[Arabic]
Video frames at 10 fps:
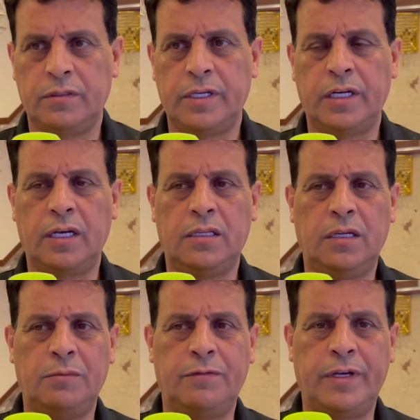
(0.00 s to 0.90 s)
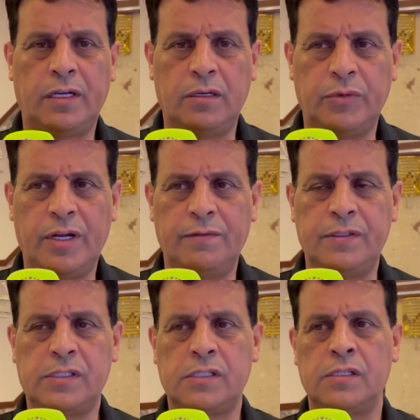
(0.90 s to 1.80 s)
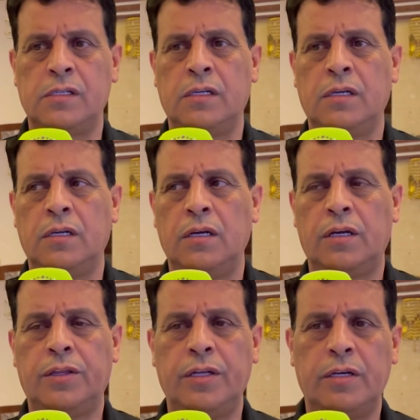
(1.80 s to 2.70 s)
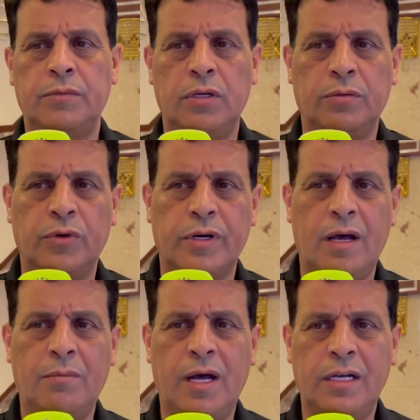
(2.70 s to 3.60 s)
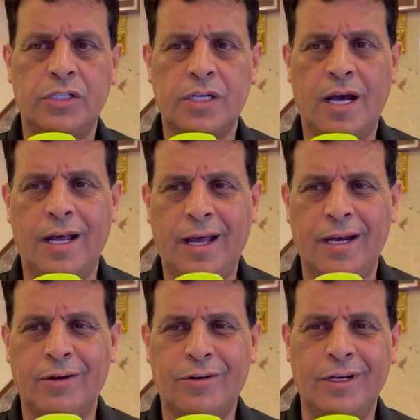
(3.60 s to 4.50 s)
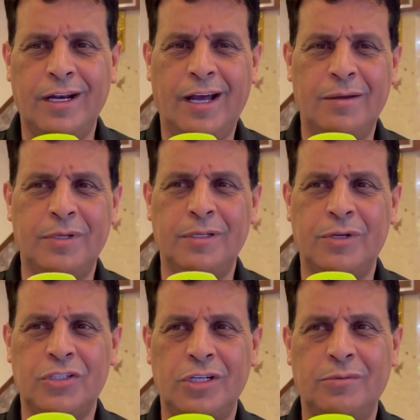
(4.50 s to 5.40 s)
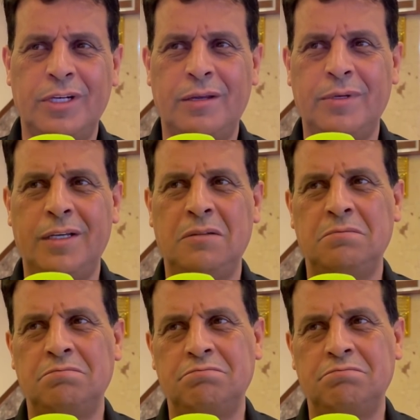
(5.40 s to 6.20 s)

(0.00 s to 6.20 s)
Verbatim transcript: طريقه لعب الفريق المنافس كثير من الامور اما الاشكال على كل اللاعبين برجلهم اليمين